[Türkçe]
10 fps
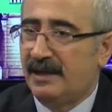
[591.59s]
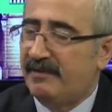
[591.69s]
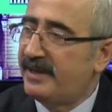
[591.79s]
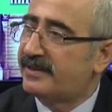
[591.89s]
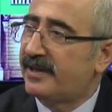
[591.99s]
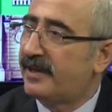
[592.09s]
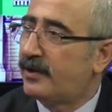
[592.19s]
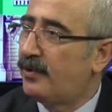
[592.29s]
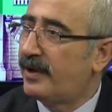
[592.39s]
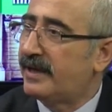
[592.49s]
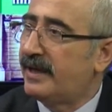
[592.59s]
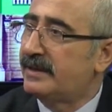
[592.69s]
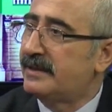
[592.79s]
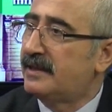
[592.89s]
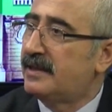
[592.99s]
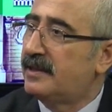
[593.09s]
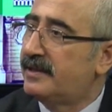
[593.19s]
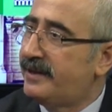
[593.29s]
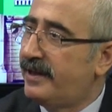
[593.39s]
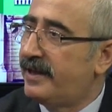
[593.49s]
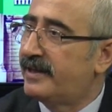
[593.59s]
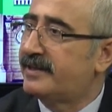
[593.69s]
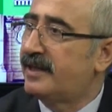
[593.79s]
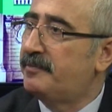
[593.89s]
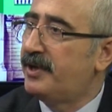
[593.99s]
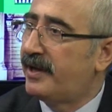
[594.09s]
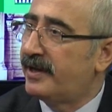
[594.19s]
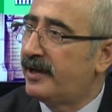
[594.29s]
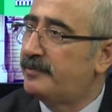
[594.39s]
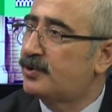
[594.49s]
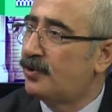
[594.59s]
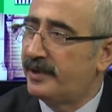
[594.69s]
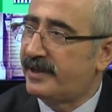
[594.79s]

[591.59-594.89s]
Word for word: ve insanlar orada dinlense, bir araya gelip sohbet